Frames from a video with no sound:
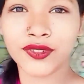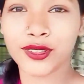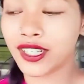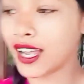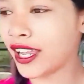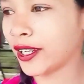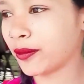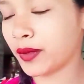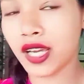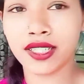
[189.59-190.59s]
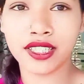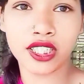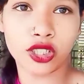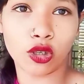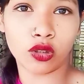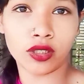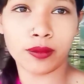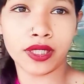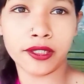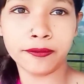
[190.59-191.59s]
तो यहाँ एक प्यारी सी डॉगी
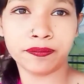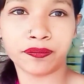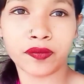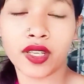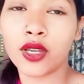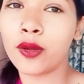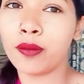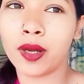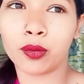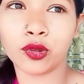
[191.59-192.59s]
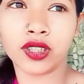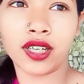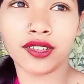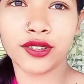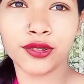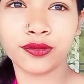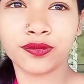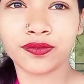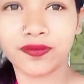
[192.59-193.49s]
भी है मैं आपको दिखाती हूँ